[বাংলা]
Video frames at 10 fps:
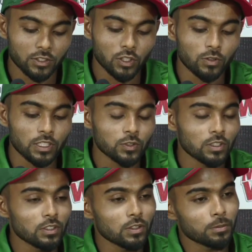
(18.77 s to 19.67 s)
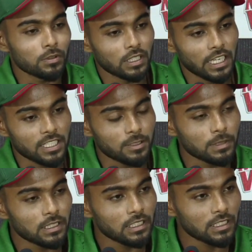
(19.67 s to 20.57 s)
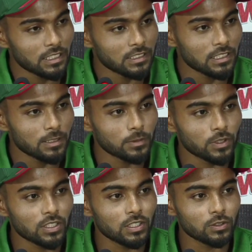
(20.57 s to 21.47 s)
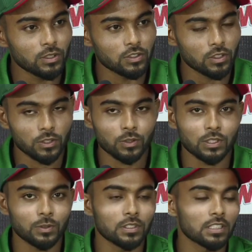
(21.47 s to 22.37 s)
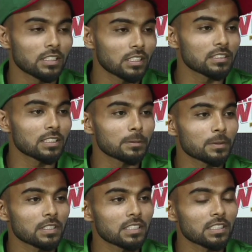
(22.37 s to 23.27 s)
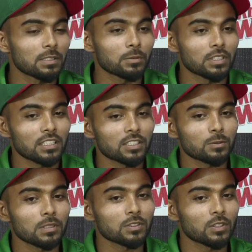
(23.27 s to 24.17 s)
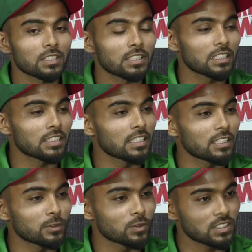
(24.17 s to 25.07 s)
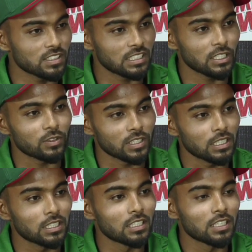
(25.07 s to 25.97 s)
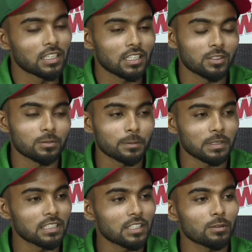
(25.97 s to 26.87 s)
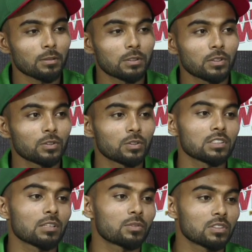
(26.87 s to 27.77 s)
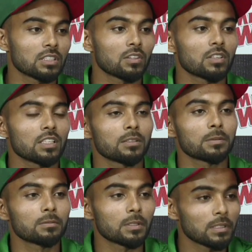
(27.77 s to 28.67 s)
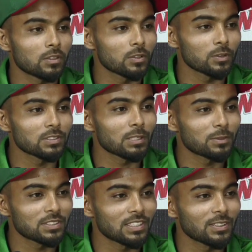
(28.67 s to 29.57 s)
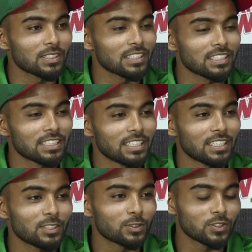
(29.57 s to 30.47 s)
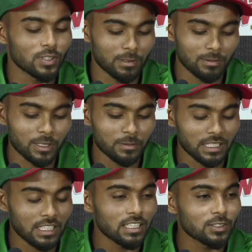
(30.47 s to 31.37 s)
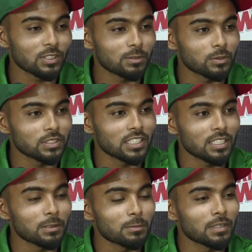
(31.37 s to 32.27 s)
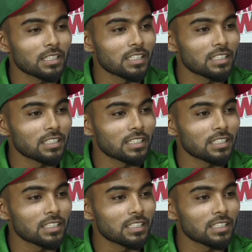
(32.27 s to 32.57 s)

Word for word: যখন আসলে ওই একাডেমিতে গিয়েছিলাম অনেক কিছু আসলে ক্ষতি করেই গিয়েছিলাম ওখানে তারপর একটা সময় আসলে ক্রিকেট খেলার কোনো ইচ্ছা ছিল না কারণ ফ্যামিলি থেকে ওইভাবে কখনোই সাপোর্ট ছিল না আমার বাবার কখনো সাপোর্ট ছিল না যদিও আমার বাবা মা খেলা আসলে বোঝে না আমার মা